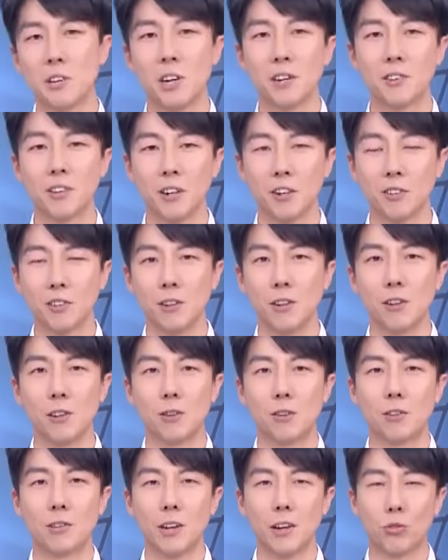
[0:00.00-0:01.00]
本上这个
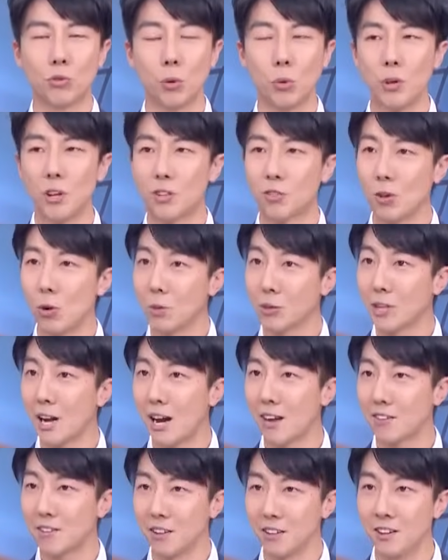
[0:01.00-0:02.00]
是在处理重
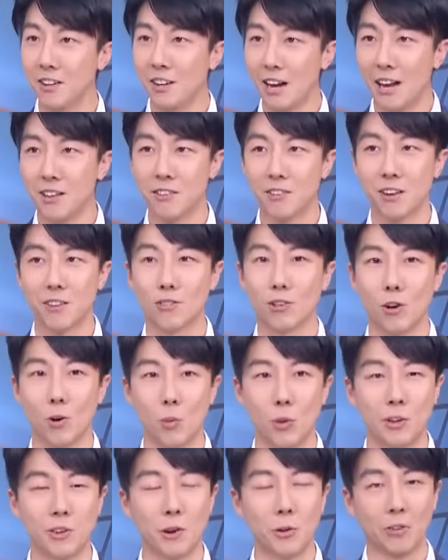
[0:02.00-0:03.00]
大争议案件的时
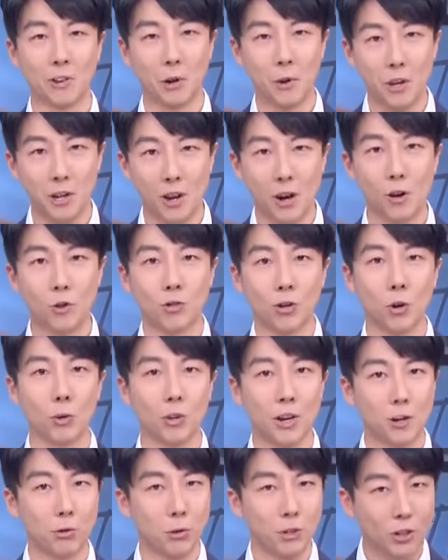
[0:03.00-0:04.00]
候，我们才才会要
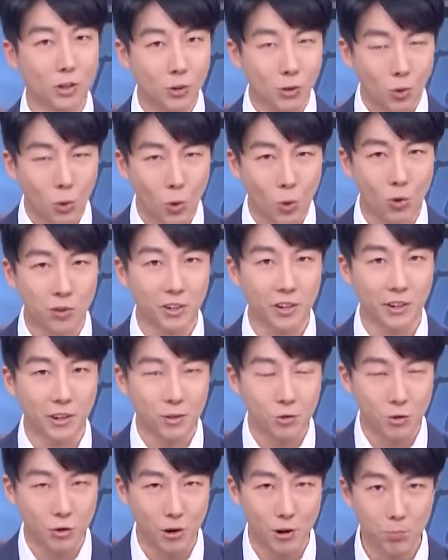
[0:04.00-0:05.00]
求到说你过程
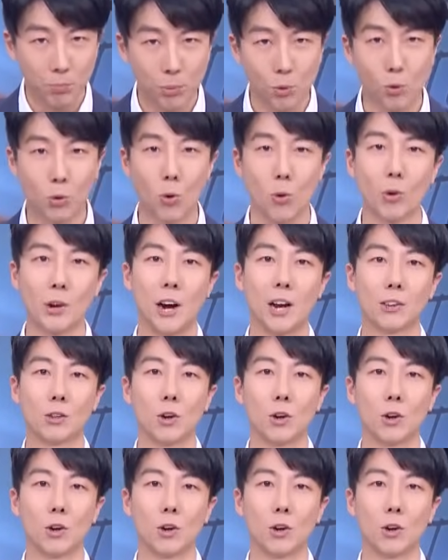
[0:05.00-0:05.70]
要全部公